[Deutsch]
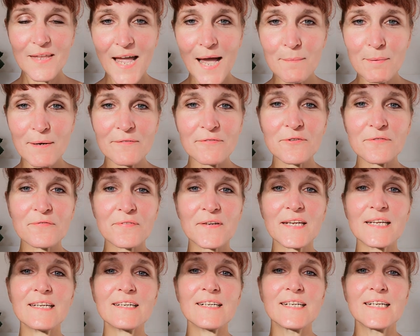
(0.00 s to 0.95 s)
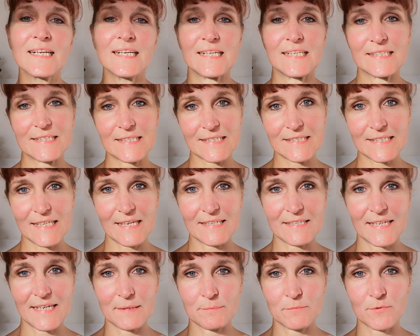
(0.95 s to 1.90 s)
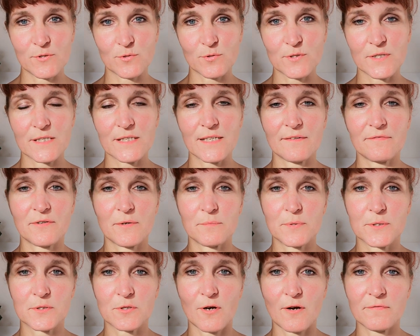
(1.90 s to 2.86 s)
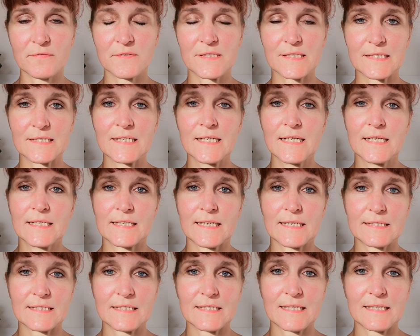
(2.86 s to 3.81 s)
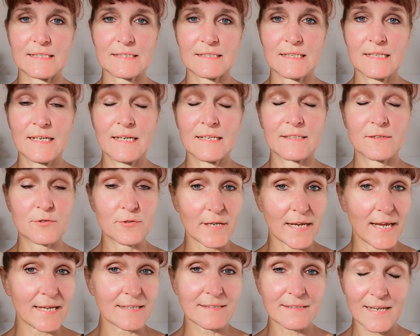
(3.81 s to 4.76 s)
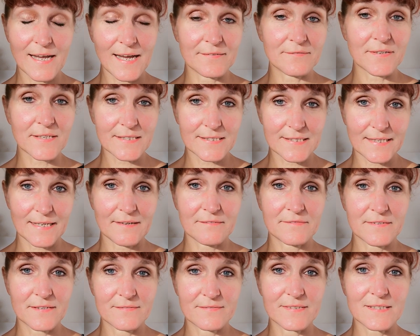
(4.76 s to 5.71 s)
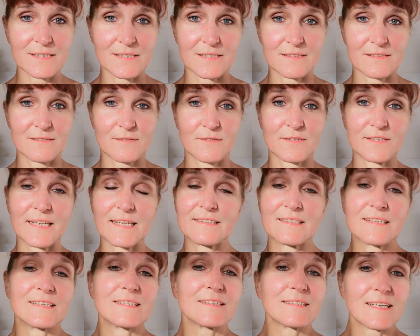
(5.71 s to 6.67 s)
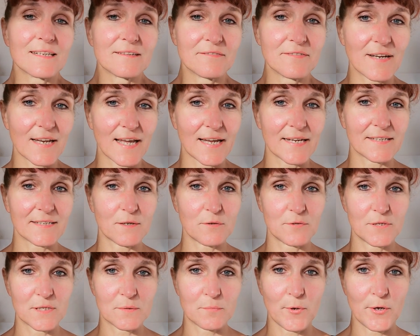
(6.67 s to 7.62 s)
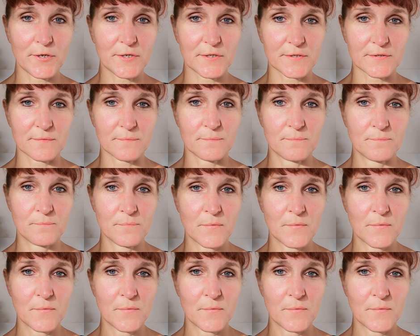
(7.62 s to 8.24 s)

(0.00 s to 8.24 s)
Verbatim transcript: Aber für viele ist es dann eben so, die davon betroffen sind, dass sie das zuerst einfach sehr verwirrt und dass sie das dann vielleicht auch nicht möchten.